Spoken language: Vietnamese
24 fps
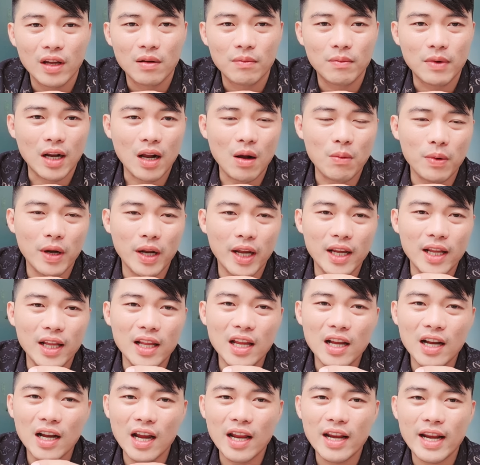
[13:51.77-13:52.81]
mà không nghĩ
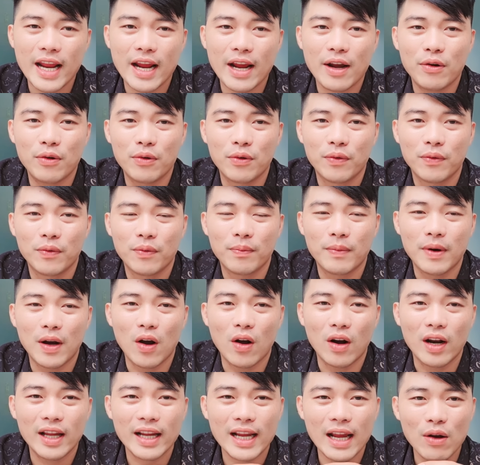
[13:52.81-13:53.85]
như thế nào mà
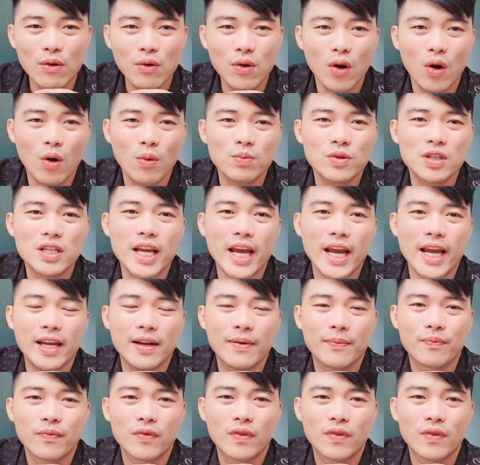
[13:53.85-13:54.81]
họ lại ngáo ngôn như vậy